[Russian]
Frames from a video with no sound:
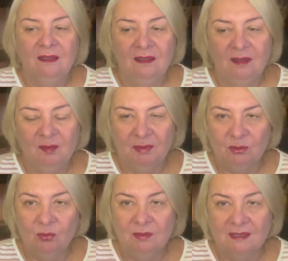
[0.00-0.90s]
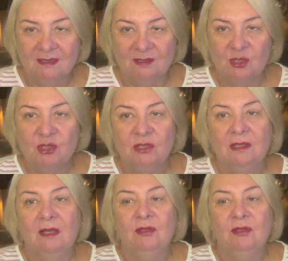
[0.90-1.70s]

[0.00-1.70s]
И потом хотела сшить для